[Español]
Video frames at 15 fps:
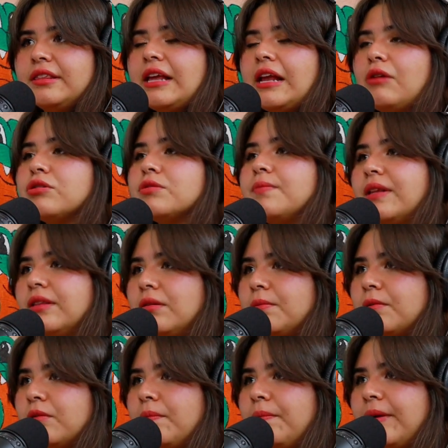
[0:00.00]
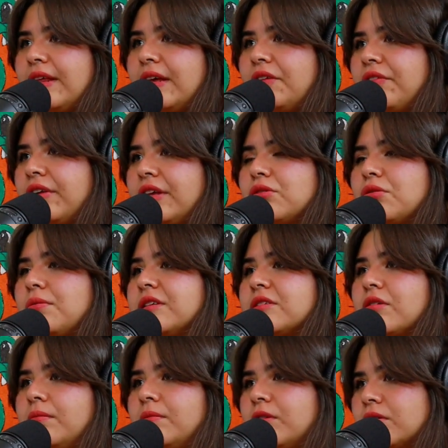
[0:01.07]
Te los mando por un PDF y tú ves
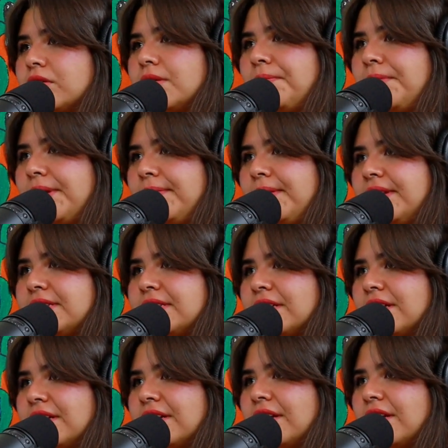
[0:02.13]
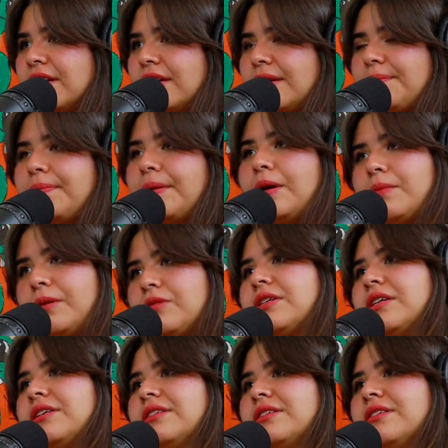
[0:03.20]
cómo los imprimes pero me los
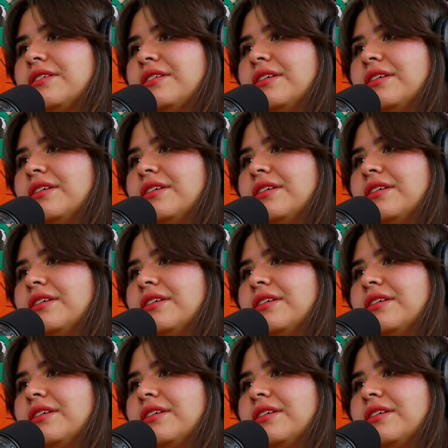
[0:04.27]
traes.